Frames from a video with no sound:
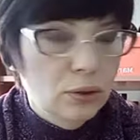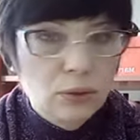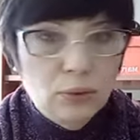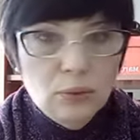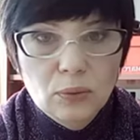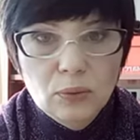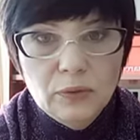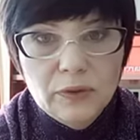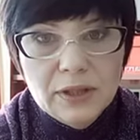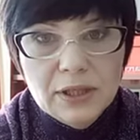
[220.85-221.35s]

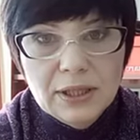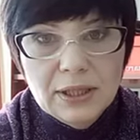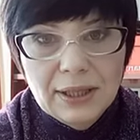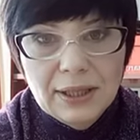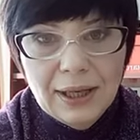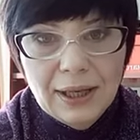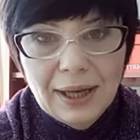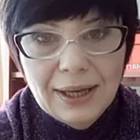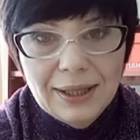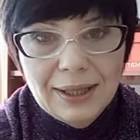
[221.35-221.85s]
другого
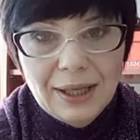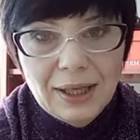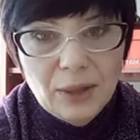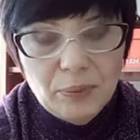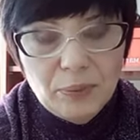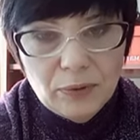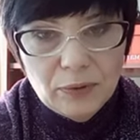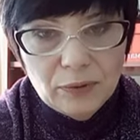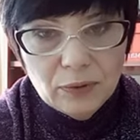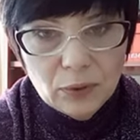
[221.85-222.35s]
сырья, не
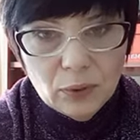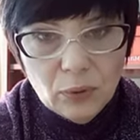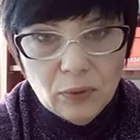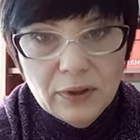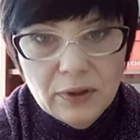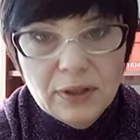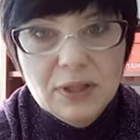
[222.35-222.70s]
пивного.